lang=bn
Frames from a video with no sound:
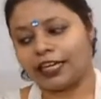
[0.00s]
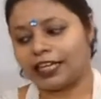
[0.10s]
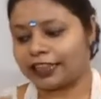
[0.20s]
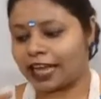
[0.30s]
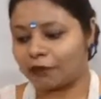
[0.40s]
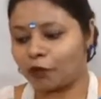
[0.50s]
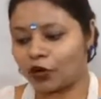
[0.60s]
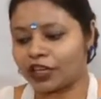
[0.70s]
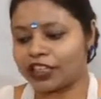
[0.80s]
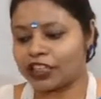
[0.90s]
দ্য বডি
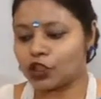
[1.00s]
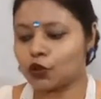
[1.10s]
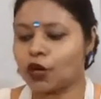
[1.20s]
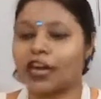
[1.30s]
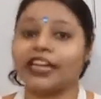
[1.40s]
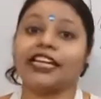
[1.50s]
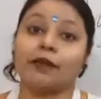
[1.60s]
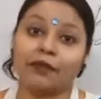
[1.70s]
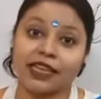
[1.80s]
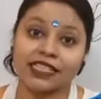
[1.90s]
টিস্যু আর
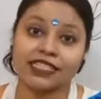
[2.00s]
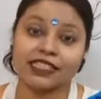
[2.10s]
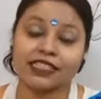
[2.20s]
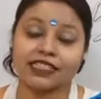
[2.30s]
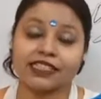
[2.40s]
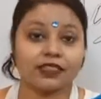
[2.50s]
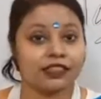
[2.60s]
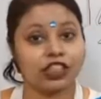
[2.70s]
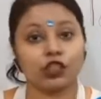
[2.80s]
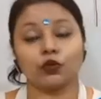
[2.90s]
ড্যামেজড
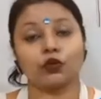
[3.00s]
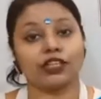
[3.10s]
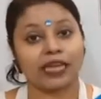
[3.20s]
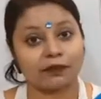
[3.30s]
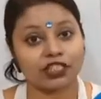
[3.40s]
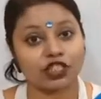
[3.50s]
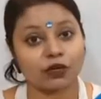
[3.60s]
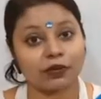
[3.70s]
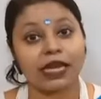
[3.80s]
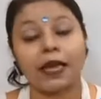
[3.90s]
টিস্যুগুলো ড্যামেজড হবে
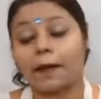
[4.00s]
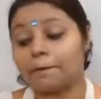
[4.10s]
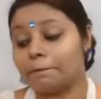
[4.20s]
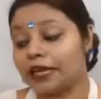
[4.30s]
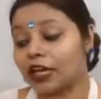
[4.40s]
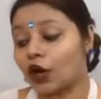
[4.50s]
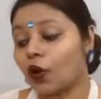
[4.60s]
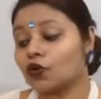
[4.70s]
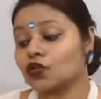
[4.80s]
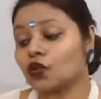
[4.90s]
বিকজ
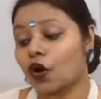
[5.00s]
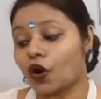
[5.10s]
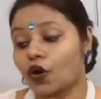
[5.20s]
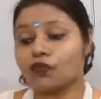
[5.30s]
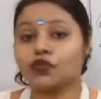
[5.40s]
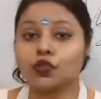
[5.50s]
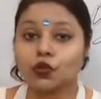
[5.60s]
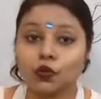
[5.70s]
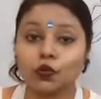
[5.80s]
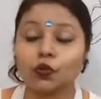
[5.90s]
অফ
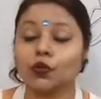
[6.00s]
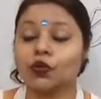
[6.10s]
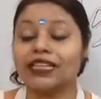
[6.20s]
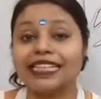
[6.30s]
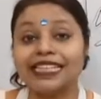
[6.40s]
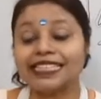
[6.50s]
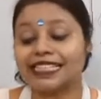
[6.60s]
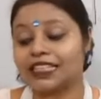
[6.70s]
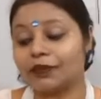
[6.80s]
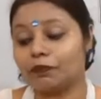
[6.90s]
টু লিটল
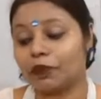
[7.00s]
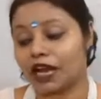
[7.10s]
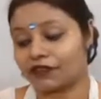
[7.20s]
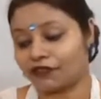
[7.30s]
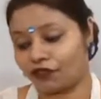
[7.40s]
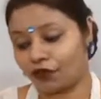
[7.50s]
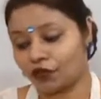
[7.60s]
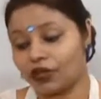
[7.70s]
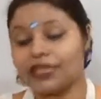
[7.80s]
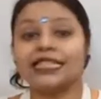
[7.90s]
ব্লাড ফ্লো
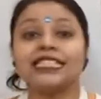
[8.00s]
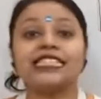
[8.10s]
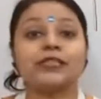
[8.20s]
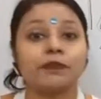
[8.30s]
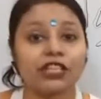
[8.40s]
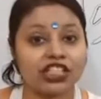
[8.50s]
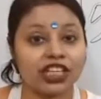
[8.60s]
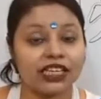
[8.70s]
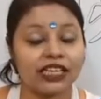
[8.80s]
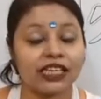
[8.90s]

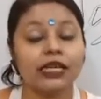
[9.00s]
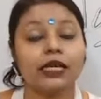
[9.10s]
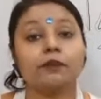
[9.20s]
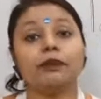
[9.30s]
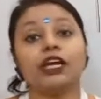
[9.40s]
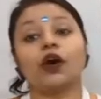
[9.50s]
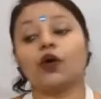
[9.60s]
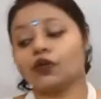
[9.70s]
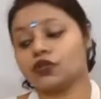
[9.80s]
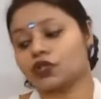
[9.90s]
স্পেশালি বিকজ